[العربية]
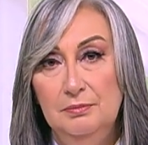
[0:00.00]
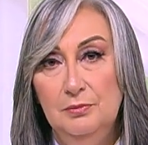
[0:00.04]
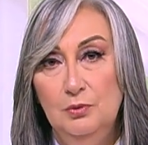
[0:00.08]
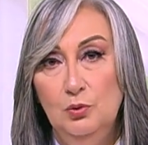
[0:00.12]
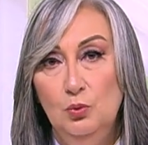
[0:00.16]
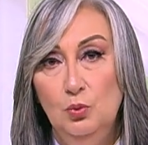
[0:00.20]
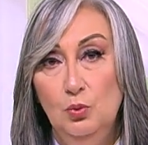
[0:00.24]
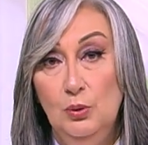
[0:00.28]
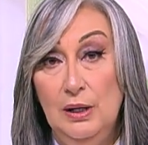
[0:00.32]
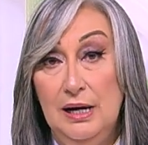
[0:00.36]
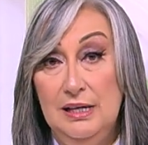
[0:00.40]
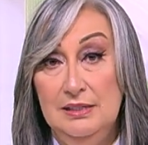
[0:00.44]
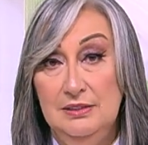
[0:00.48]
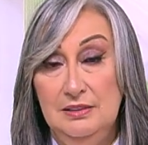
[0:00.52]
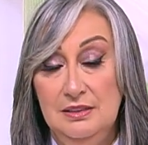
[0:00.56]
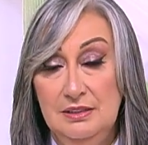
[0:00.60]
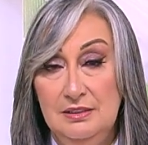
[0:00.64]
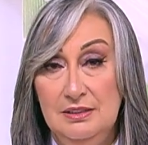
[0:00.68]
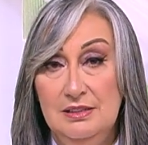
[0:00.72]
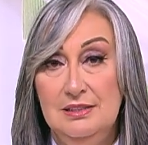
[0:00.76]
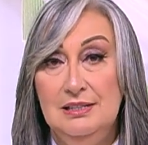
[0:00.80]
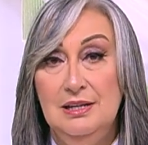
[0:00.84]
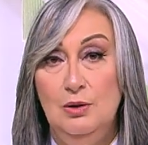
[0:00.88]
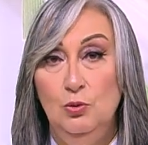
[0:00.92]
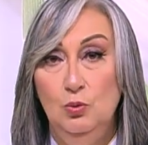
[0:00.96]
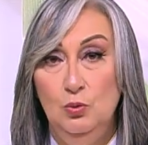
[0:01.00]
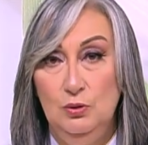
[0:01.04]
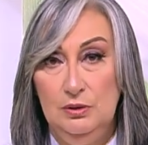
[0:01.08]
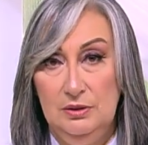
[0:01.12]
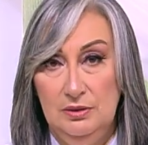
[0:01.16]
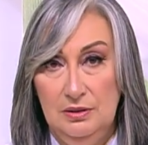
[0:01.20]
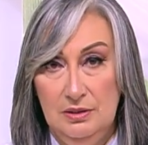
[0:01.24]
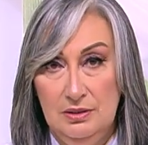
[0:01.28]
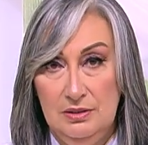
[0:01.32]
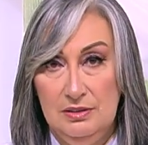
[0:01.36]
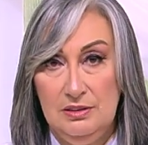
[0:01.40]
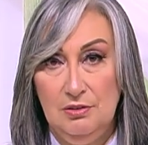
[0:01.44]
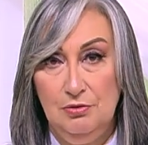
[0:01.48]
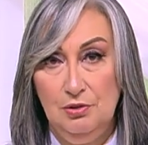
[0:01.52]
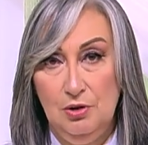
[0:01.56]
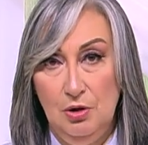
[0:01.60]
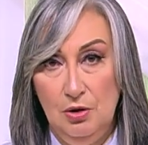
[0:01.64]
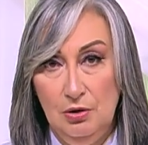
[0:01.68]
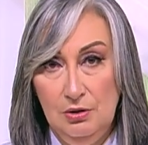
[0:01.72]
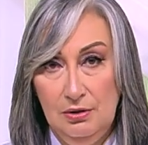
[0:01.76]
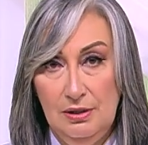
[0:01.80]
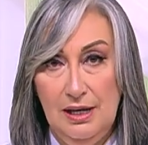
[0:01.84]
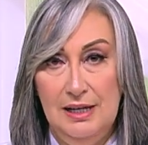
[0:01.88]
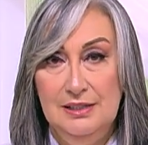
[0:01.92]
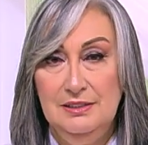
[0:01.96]
وعايزين نزود
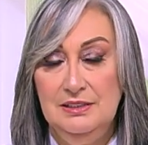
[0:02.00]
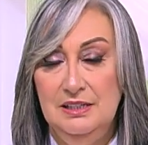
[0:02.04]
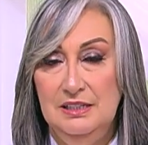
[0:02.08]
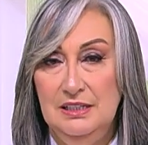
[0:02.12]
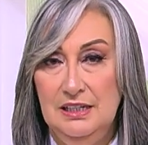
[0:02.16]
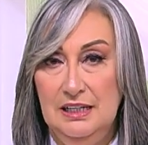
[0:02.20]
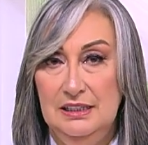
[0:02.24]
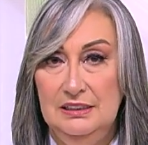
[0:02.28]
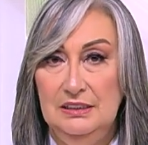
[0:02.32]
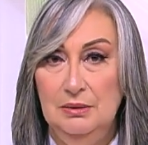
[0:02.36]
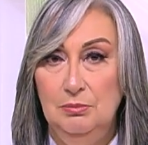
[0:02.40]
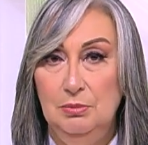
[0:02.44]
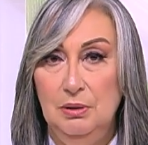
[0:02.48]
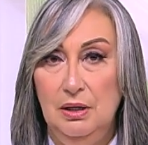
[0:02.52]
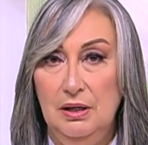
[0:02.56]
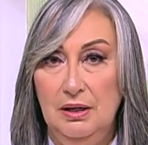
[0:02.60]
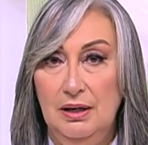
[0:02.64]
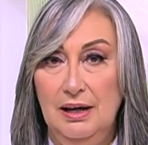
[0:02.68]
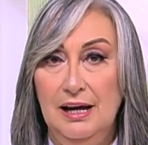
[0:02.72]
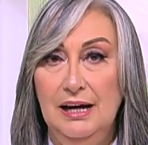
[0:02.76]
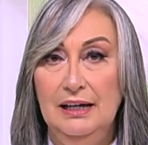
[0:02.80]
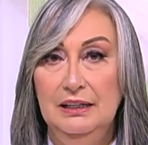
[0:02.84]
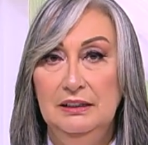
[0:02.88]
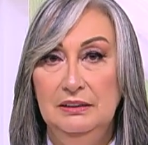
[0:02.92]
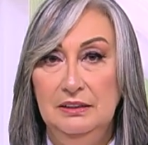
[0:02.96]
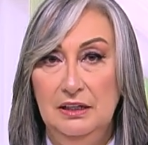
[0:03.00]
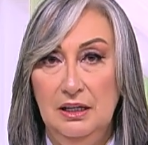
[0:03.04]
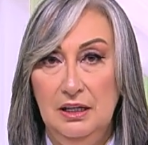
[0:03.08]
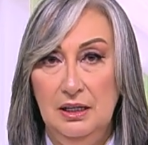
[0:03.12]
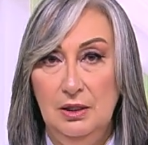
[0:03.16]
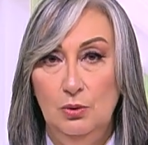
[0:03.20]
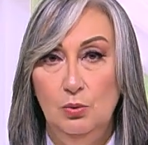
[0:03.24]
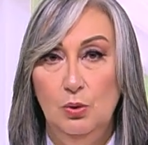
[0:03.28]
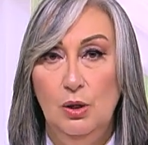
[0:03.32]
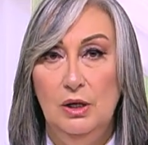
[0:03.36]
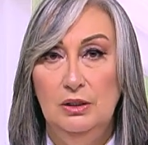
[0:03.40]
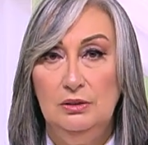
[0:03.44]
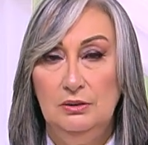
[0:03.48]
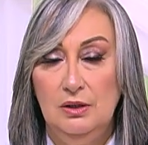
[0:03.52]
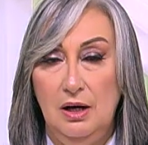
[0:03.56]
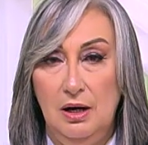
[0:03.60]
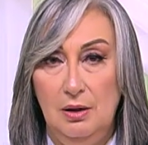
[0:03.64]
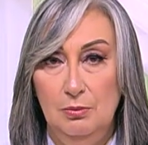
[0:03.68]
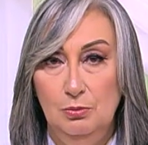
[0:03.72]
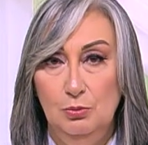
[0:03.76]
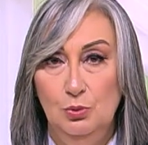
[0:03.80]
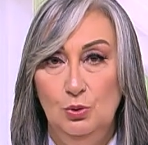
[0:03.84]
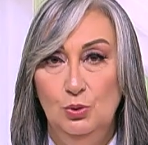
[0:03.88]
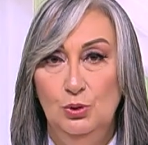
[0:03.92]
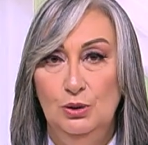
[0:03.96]
الصفار عايزينها تبقى اغنى
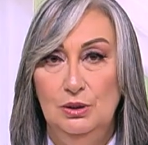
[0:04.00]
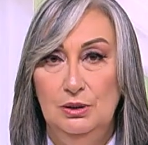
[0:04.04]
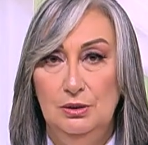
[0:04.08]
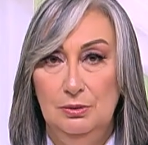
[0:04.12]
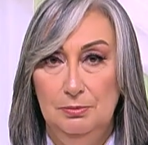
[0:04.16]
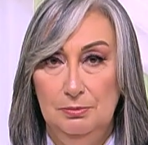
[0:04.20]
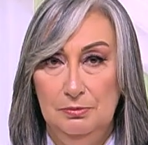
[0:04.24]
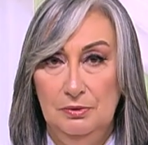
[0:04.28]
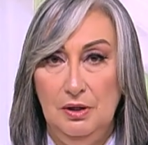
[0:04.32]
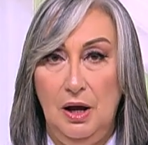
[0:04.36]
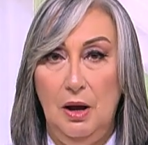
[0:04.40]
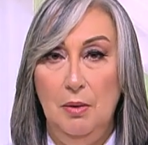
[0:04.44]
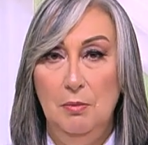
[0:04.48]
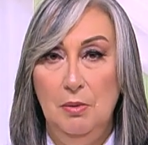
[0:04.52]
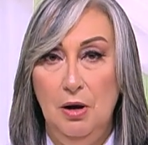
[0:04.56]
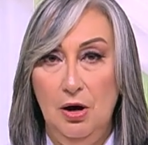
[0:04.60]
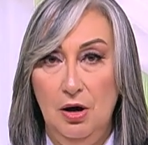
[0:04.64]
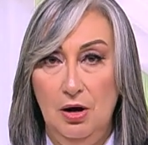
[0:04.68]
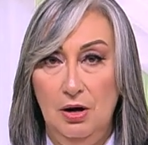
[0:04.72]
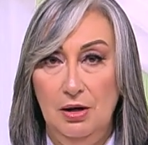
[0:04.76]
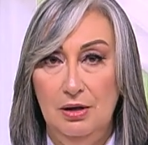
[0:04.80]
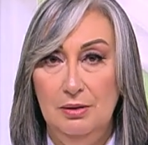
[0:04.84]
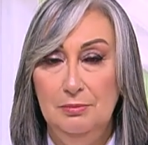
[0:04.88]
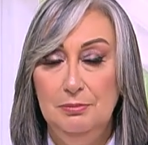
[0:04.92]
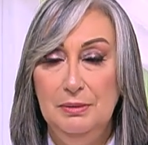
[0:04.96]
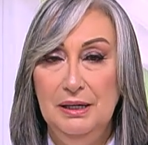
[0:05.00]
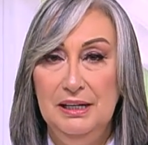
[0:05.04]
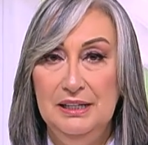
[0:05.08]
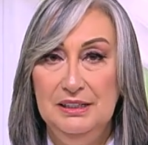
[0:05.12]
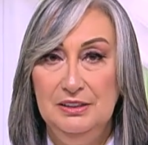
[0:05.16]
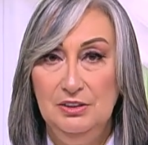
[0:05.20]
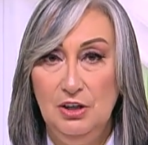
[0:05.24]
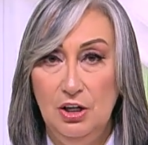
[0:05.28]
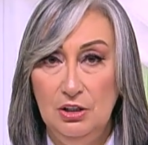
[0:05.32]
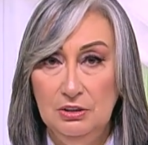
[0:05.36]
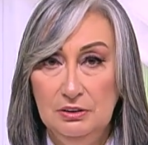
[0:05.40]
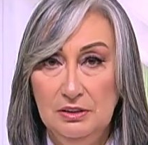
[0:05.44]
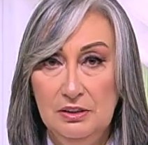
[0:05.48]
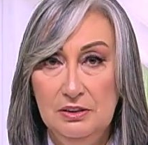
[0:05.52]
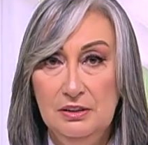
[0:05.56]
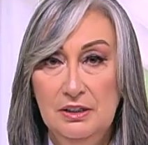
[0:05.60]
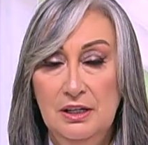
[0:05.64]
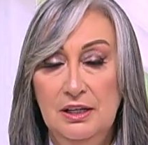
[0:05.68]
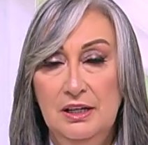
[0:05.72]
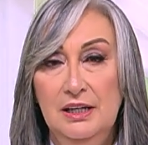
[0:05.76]
واطعم وطعمها باين اكتر